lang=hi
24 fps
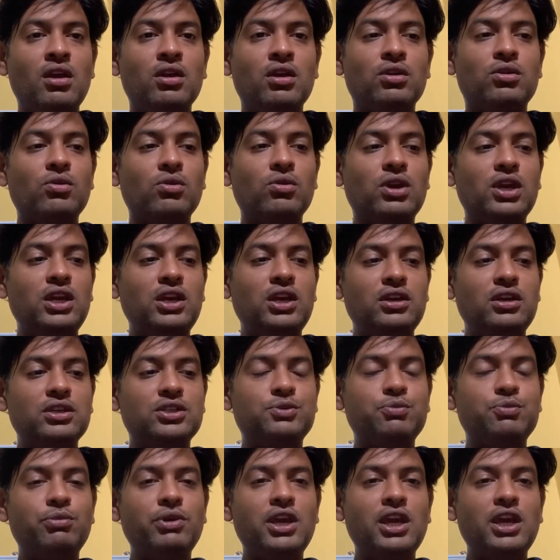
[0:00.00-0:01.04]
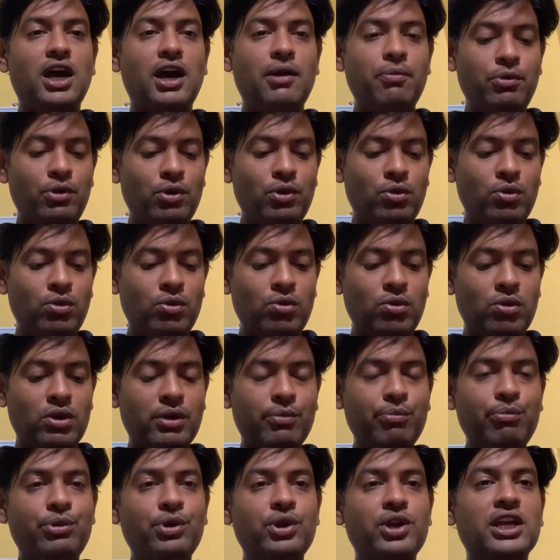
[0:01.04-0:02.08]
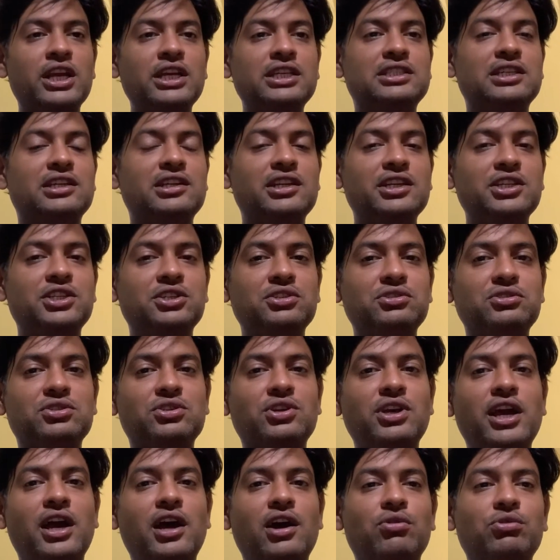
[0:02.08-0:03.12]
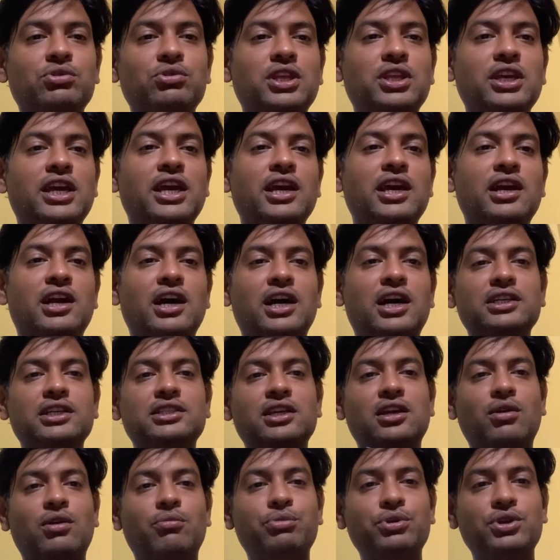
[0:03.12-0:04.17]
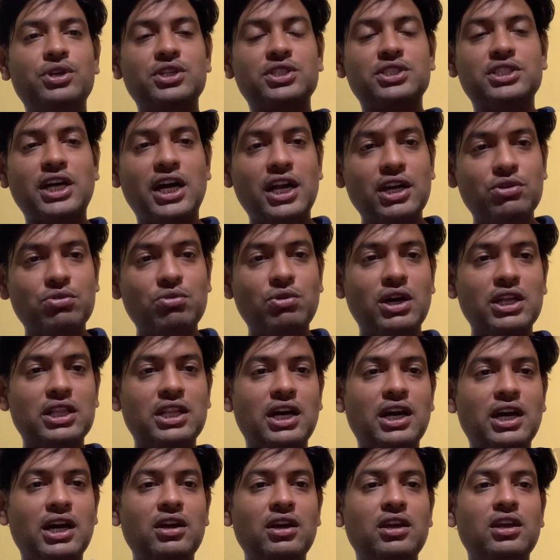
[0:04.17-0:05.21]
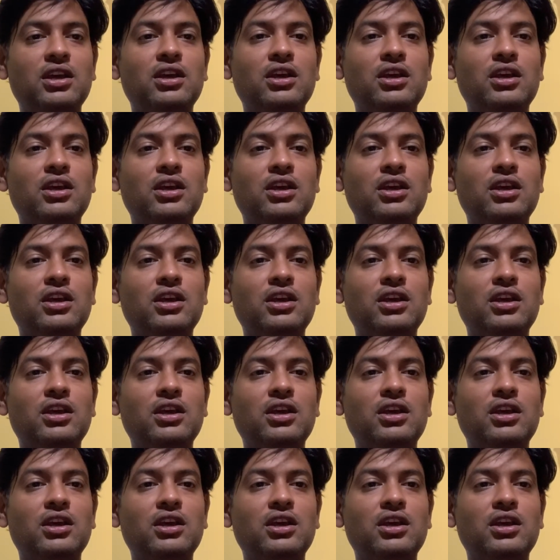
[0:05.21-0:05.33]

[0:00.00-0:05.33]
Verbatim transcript: क्योंकि इसमें आप लोगों को कंप्यूटर की जनरेशन क्या होती हैं कहाँ से कंप्यूटर स्टार्ट हुआ था